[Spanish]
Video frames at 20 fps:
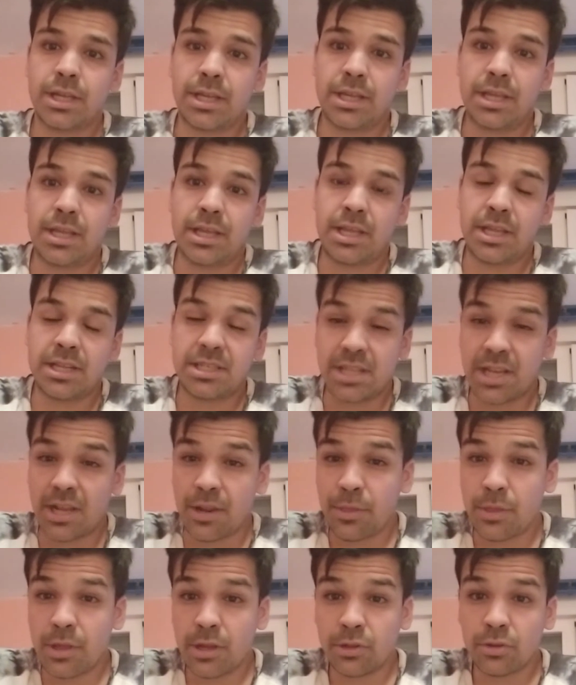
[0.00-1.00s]
Y sí que
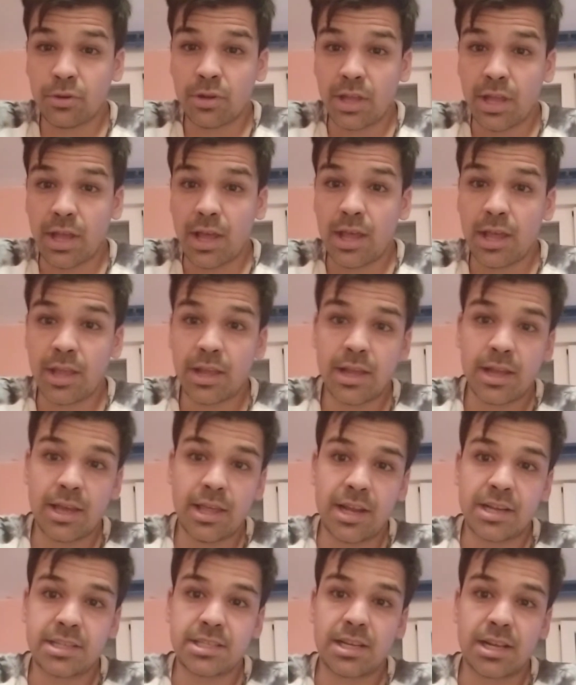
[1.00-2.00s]
es cierto que hay que
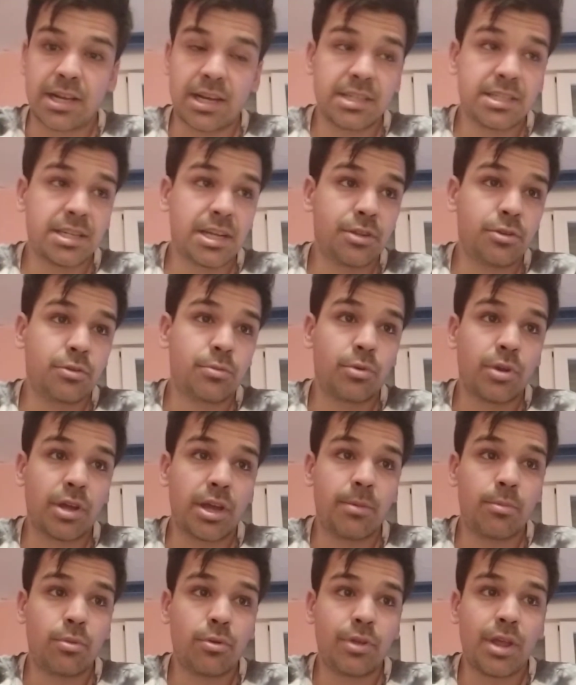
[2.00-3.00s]
quedarse en casa. Yo, por
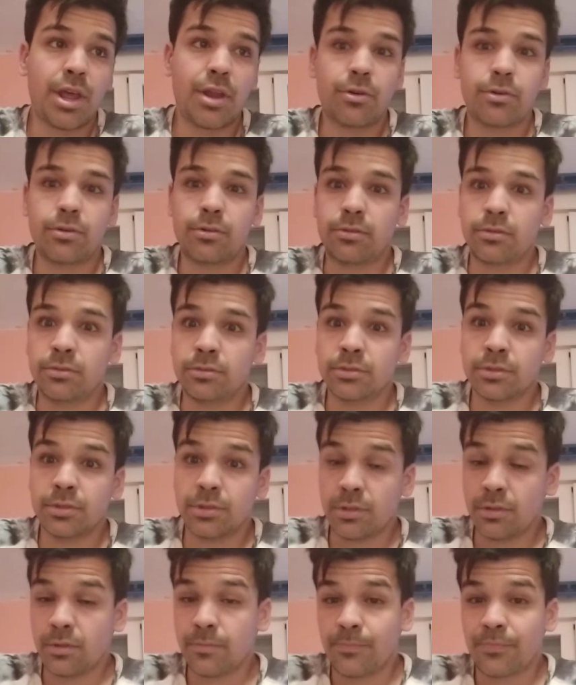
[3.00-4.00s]
ejemplo, ya no,
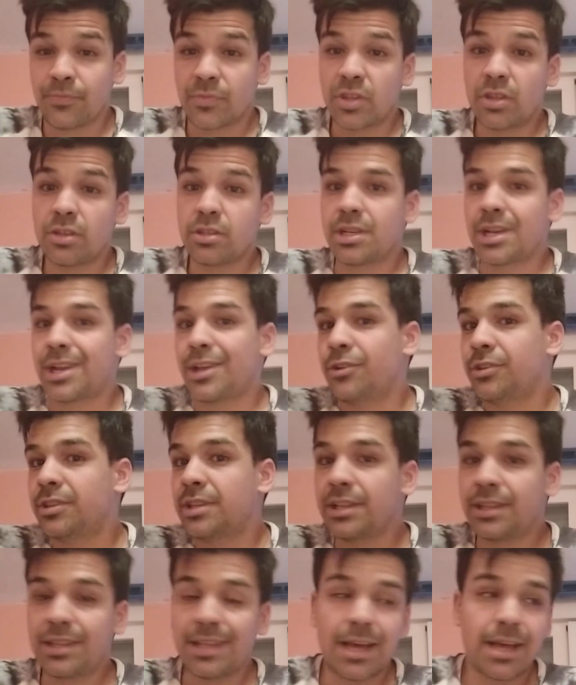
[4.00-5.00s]
o sea, quiero
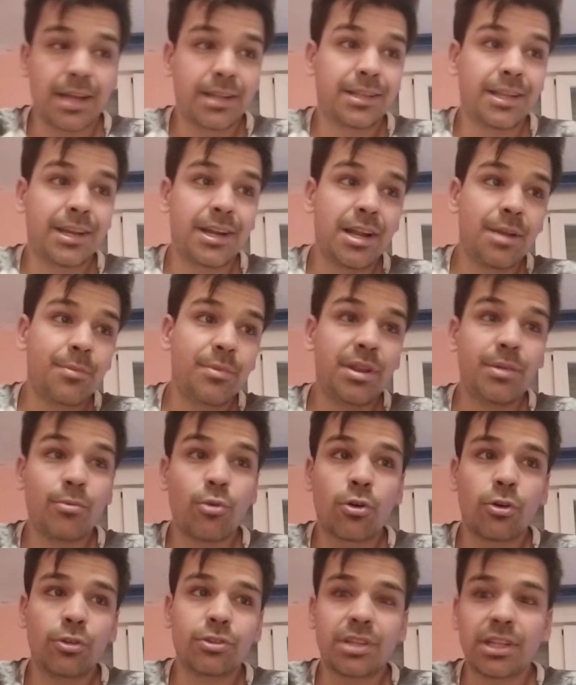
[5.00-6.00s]
intentar tener el
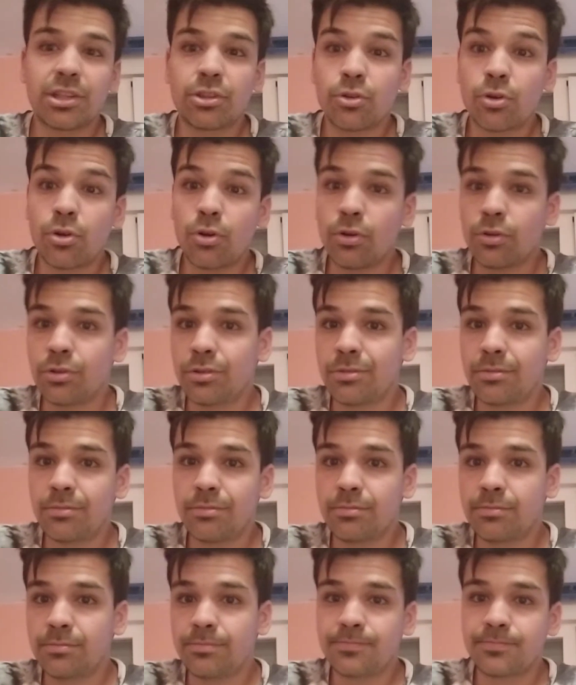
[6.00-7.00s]
mínimo contacto
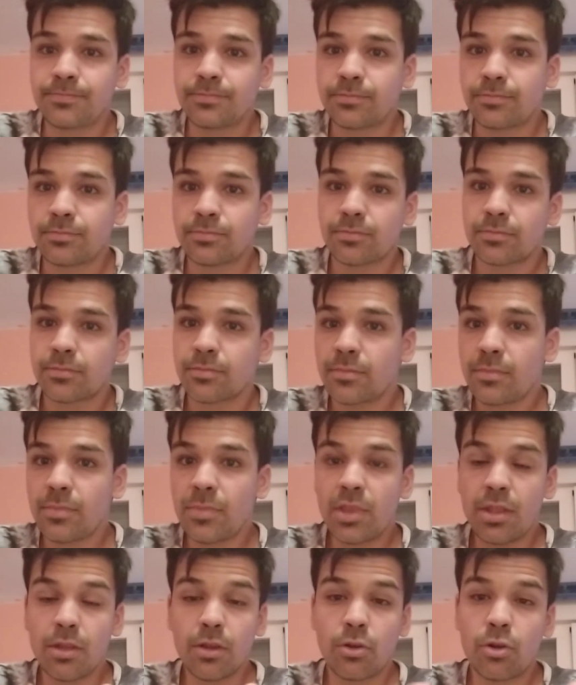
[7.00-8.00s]
con,
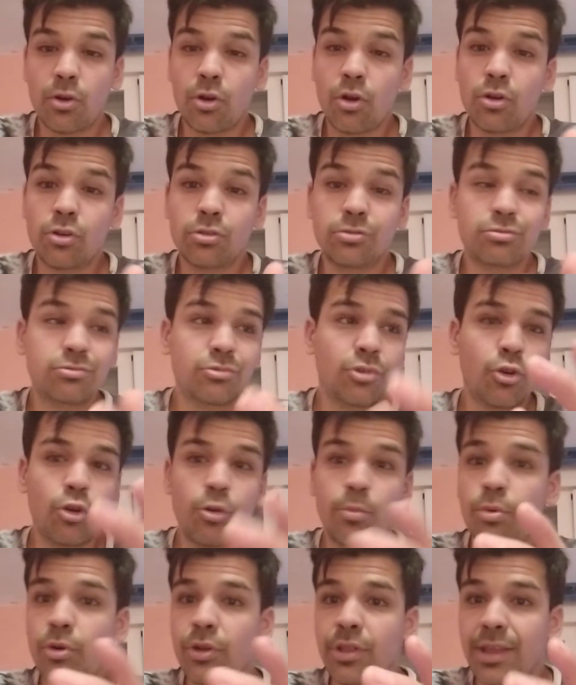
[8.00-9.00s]
con
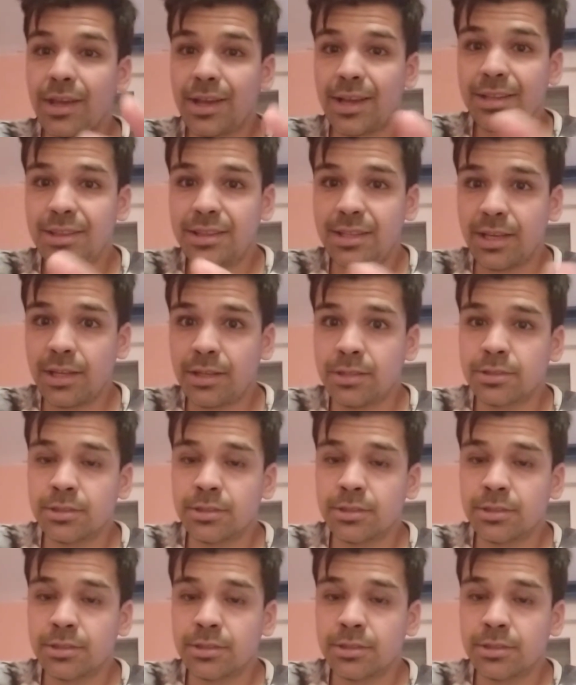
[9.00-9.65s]
grupos de gente